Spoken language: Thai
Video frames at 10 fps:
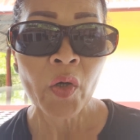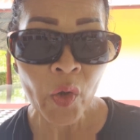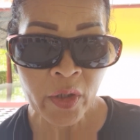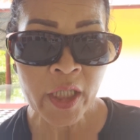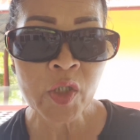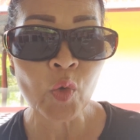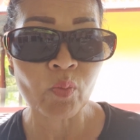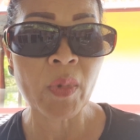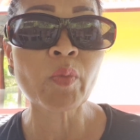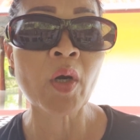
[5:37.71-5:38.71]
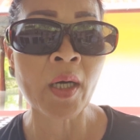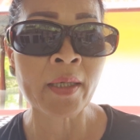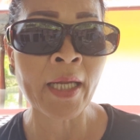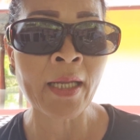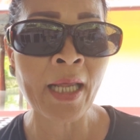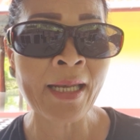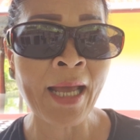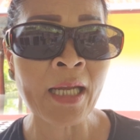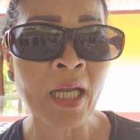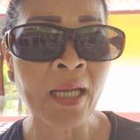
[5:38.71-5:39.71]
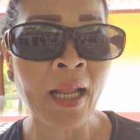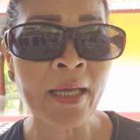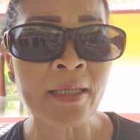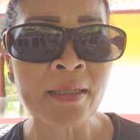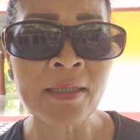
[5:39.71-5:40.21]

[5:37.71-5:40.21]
ร้อนที่สุดมันบอกค่ะ ในหลายหลายหลาย